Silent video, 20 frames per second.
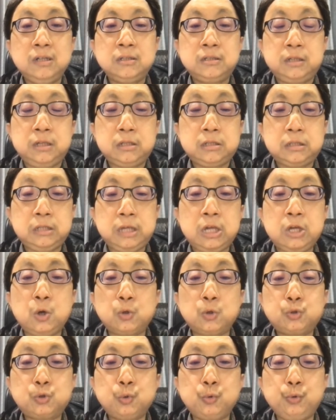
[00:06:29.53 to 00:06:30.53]
其实也
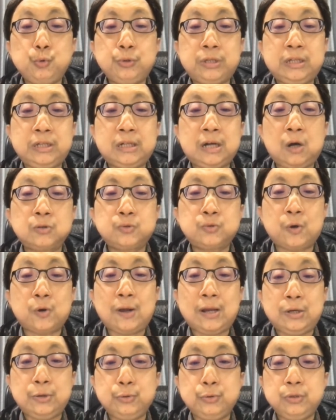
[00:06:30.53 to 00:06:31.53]
有助于提高转
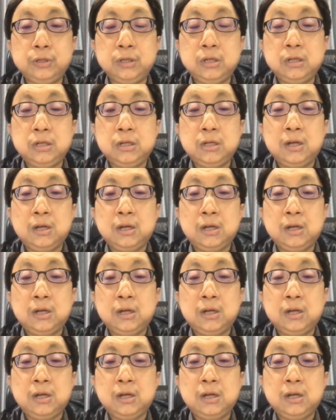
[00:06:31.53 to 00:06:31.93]
换率。